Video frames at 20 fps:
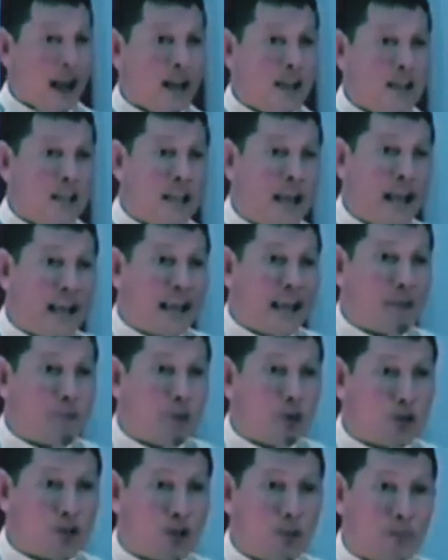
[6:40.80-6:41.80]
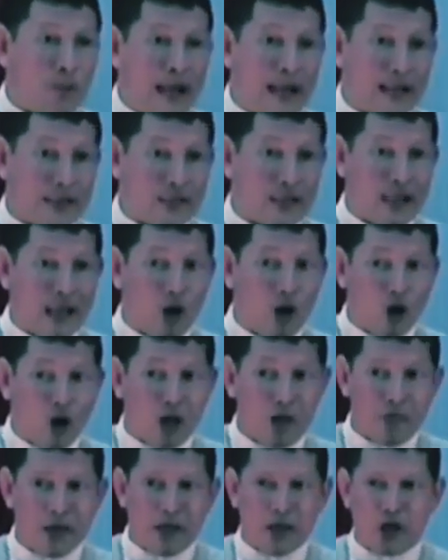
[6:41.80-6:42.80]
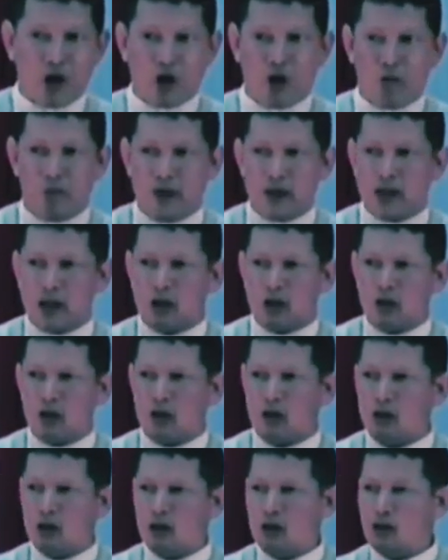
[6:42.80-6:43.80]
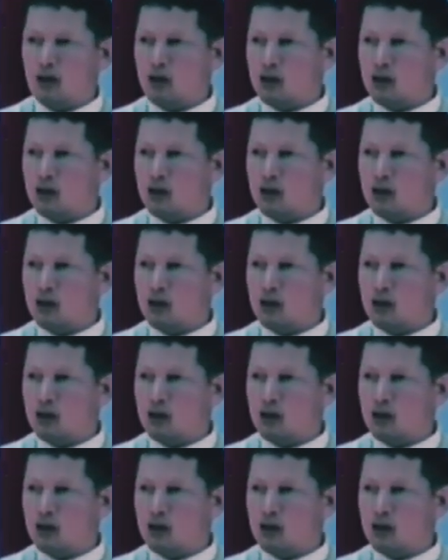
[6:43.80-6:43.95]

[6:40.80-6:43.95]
El día en que puse en práctica lo que el médico me dijo,